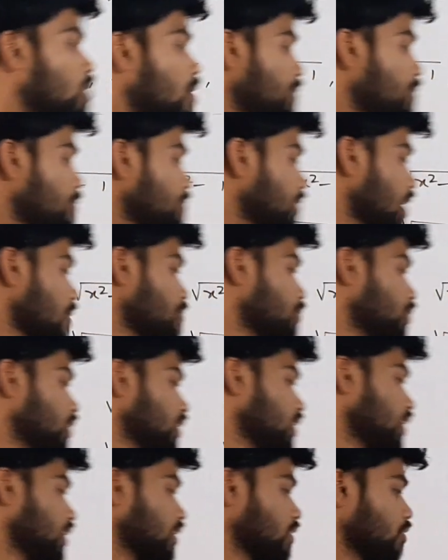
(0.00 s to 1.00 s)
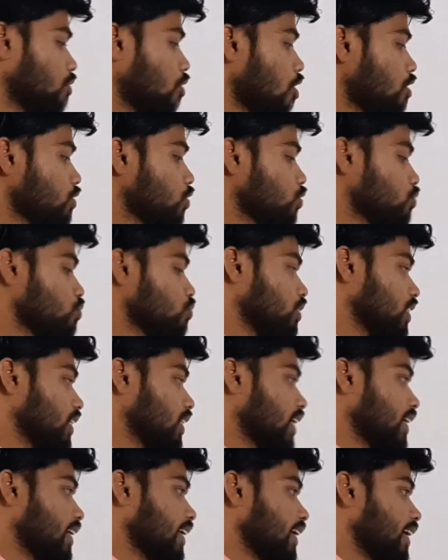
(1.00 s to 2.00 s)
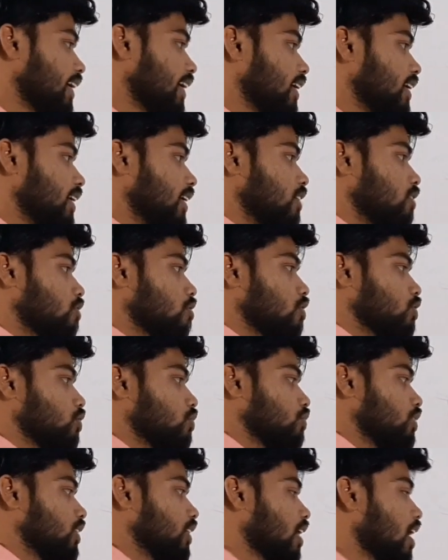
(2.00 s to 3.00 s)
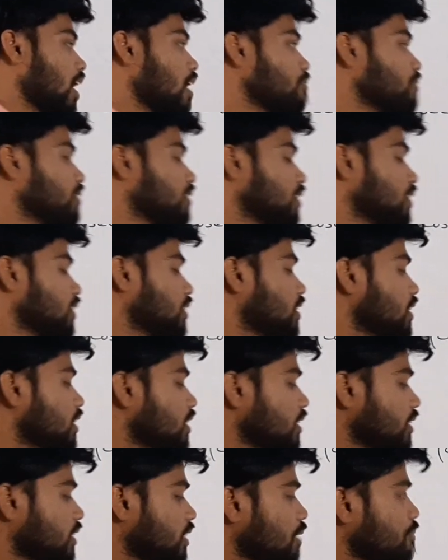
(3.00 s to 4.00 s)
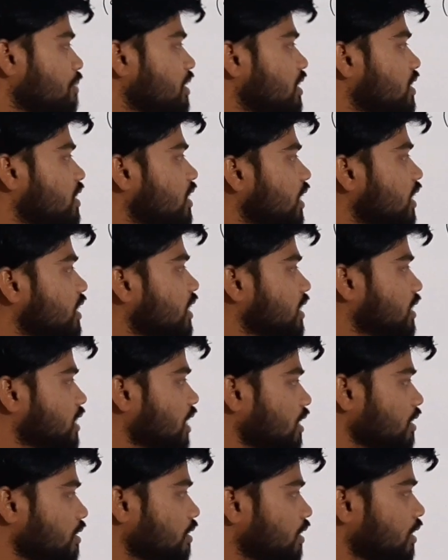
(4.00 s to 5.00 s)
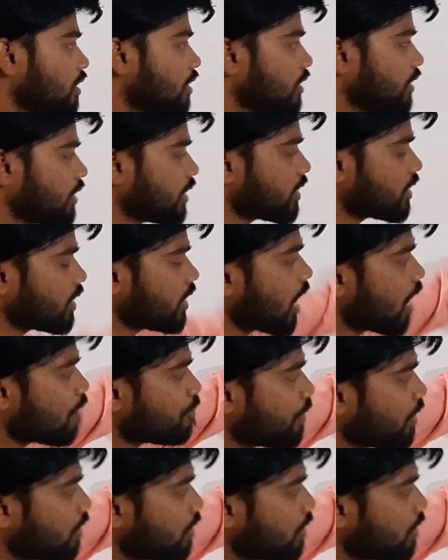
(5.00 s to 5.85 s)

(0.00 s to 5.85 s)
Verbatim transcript: तो वहाँ पे हम क्या पुट किए हैं कॉस टू ठीठा ठीक है कॉस टू ठीठा अब सेम इसी के जैसा जैसे यहाँ